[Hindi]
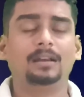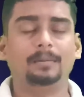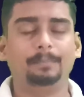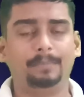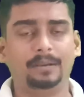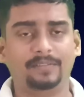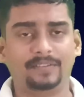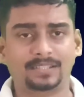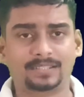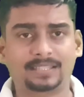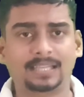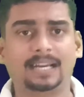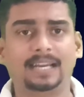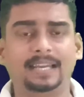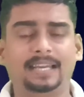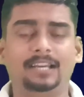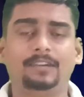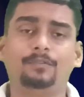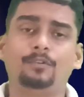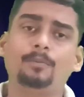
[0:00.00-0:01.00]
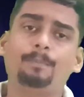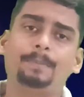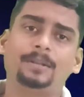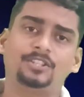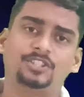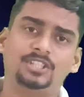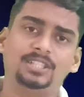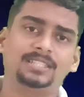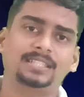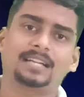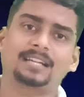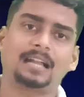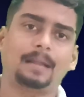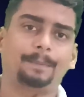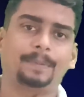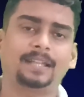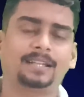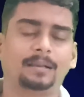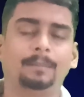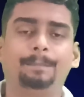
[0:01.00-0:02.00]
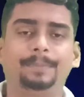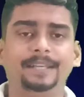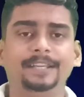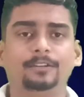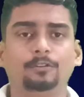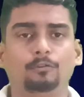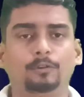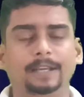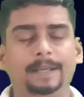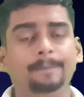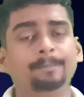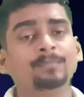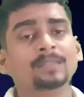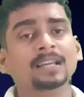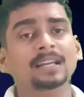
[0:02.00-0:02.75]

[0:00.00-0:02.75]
व्यवस्था है वो 25 तक आपकी कंप्लीट होगी